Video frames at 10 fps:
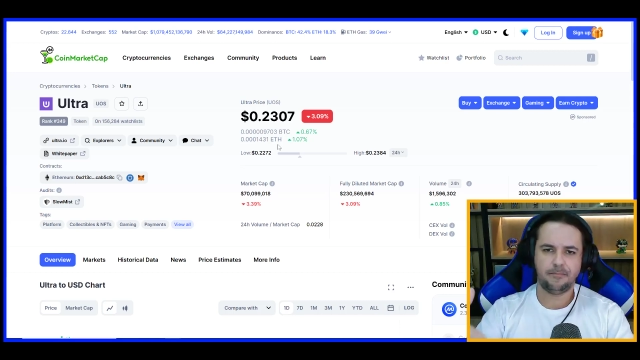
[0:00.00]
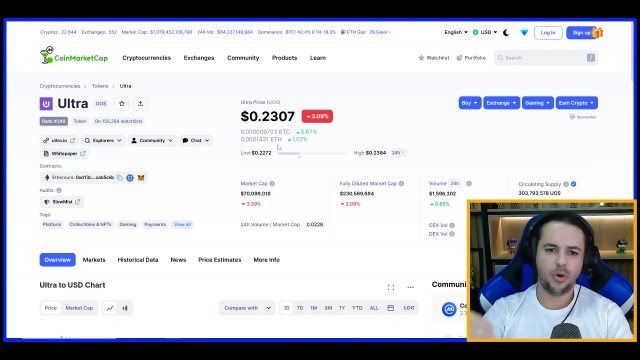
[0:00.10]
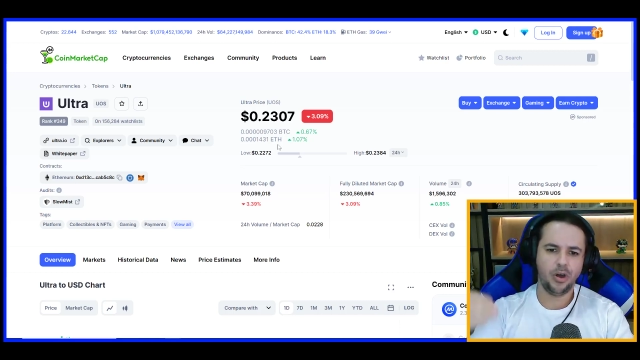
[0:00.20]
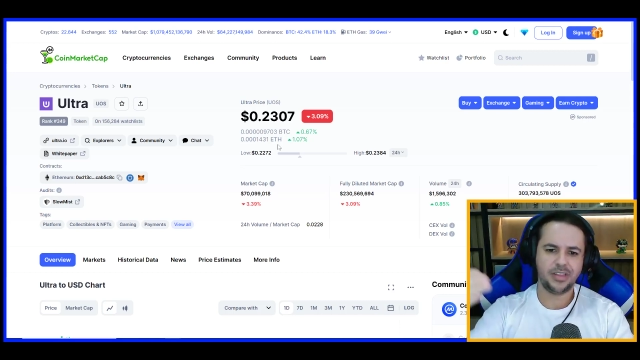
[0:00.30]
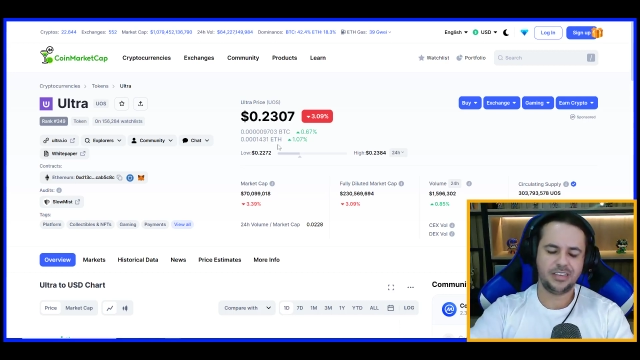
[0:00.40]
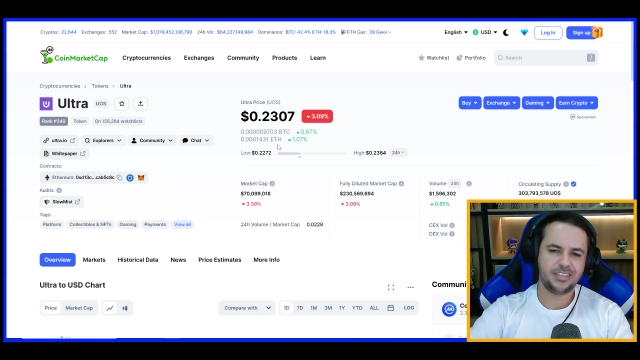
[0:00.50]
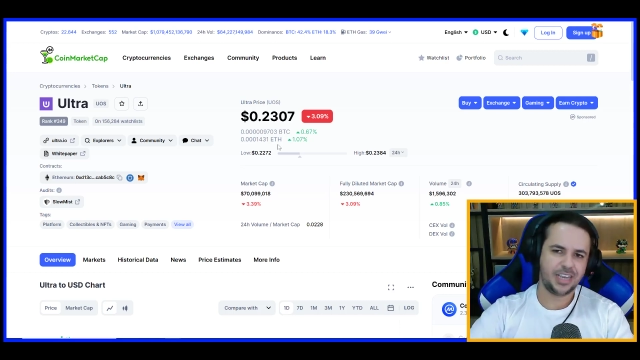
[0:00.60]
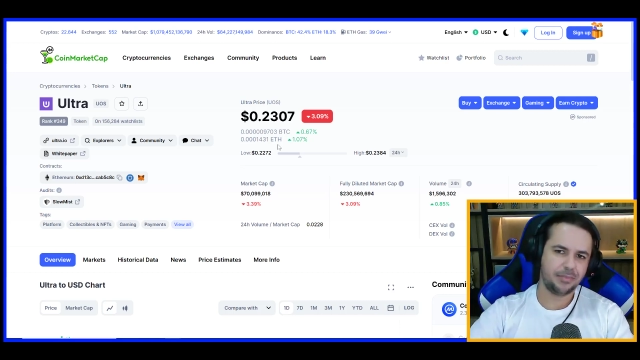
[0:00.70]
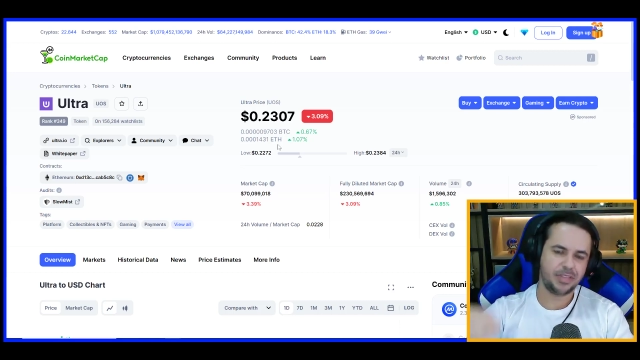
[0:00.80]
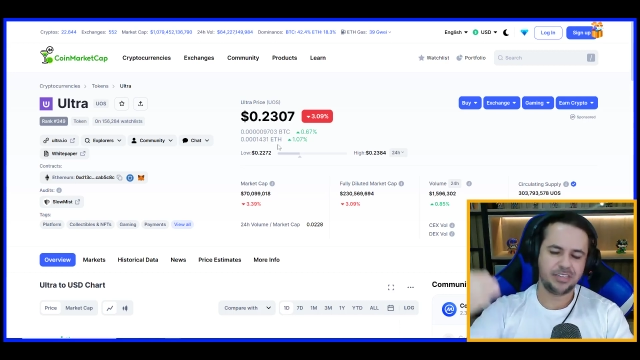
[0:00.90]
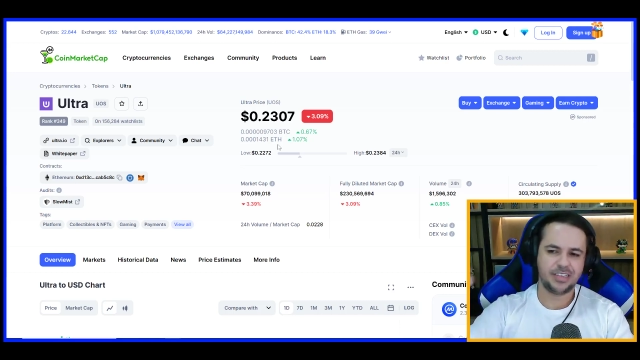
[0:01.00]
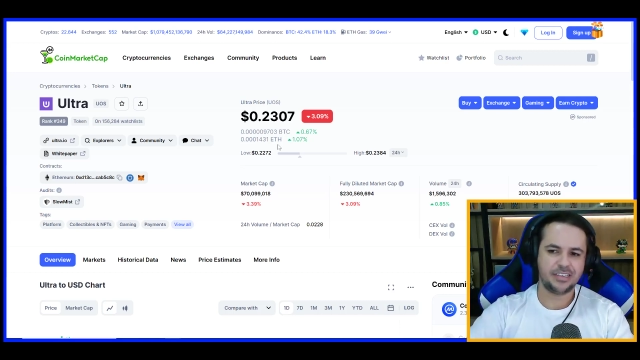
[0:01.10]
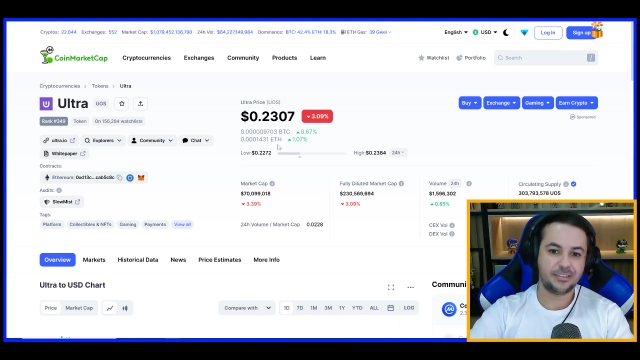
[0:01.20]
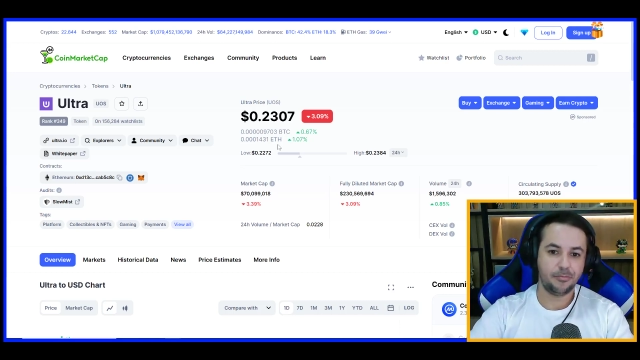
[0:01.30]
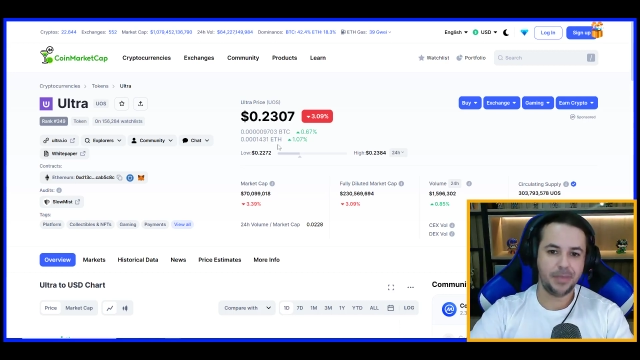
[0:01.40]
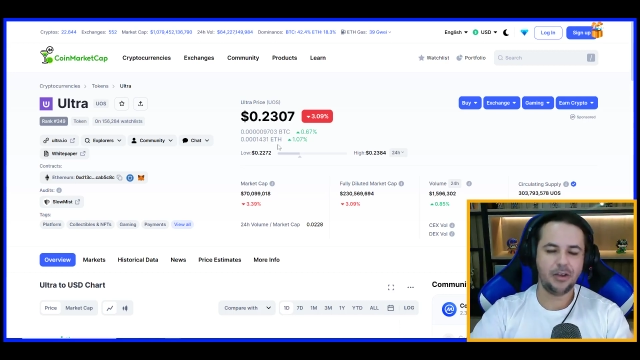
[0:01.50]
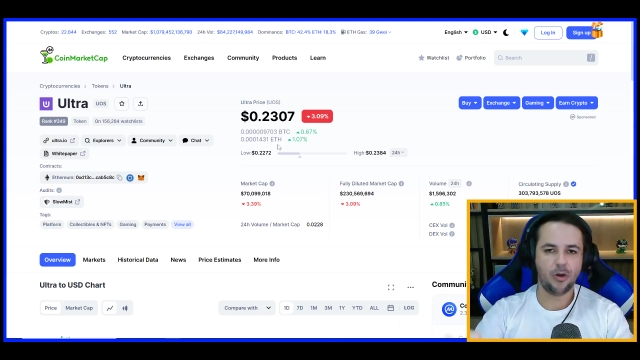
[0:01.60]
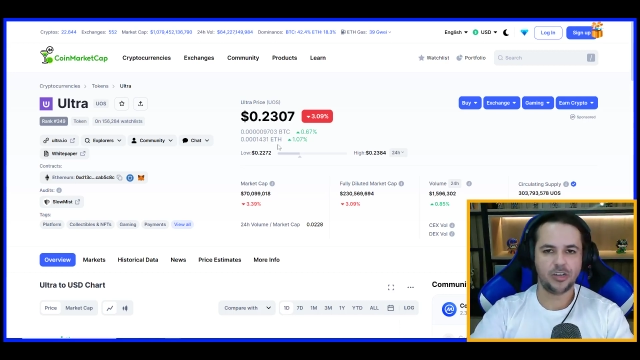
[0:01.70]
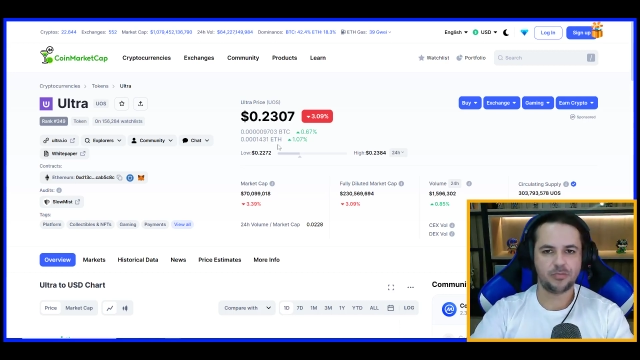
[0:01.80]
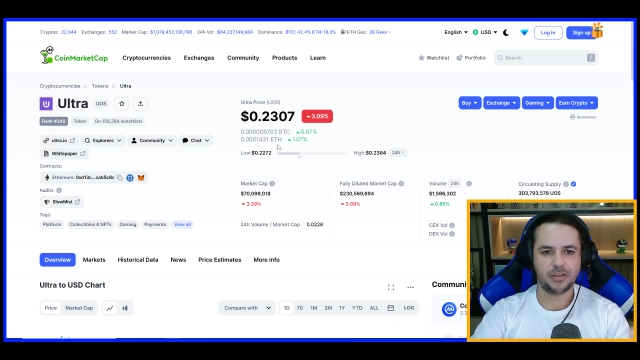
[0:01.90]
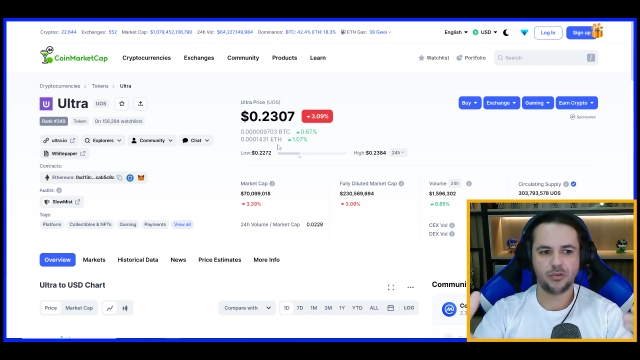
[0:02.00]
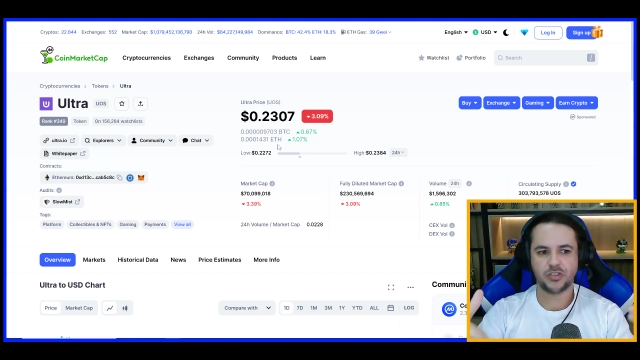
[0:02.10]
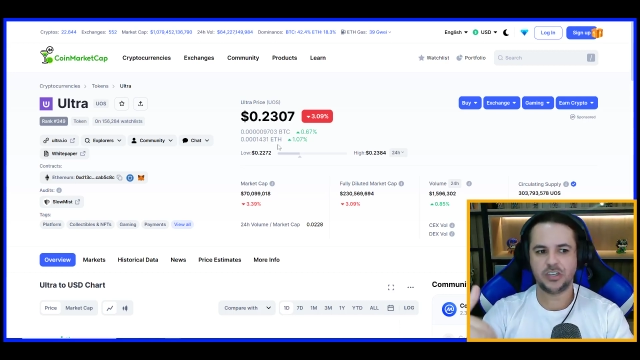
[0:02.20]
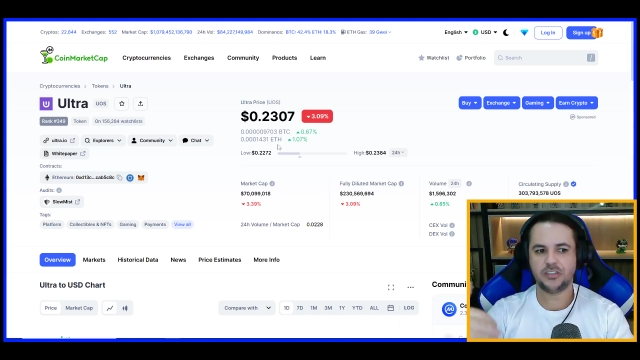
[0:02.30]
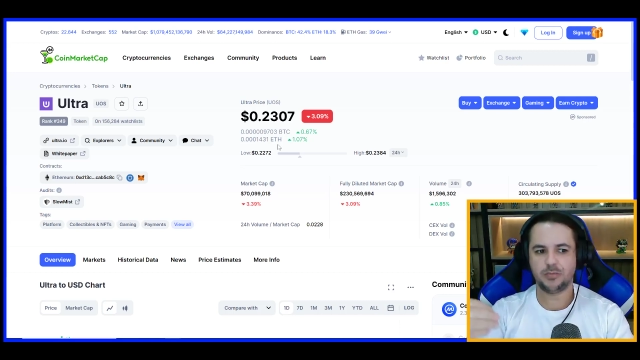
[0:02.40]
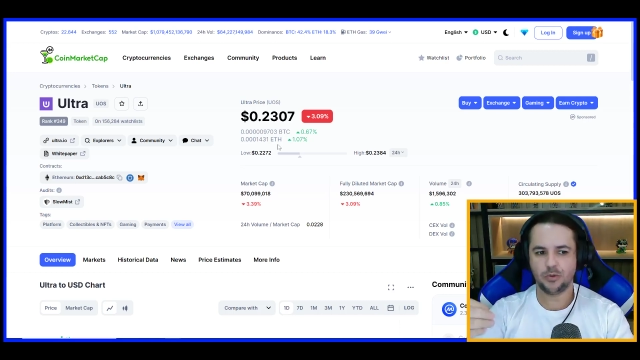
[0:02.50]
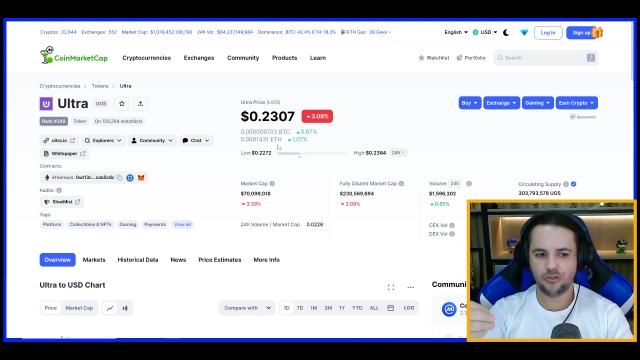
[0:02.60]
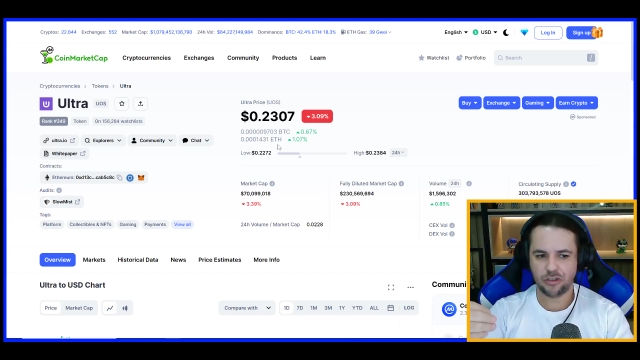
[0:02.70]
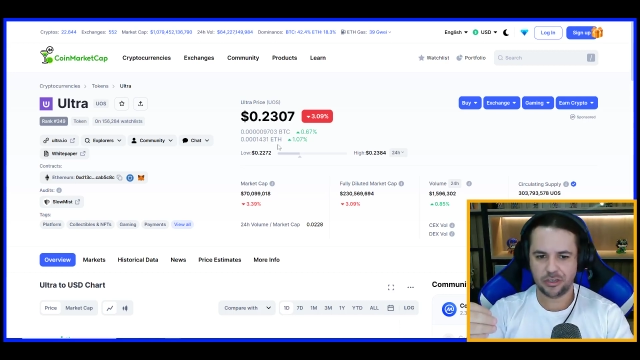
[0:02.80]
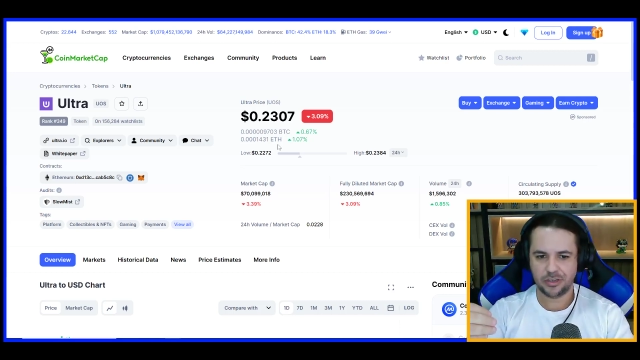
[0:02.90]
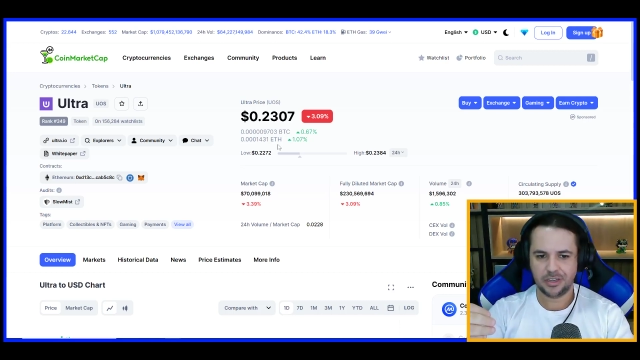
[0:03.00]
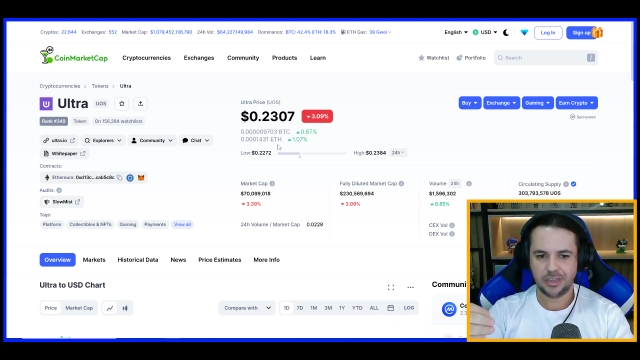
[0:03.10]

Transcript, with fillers: podem se capitalizar são melhores para você explodir.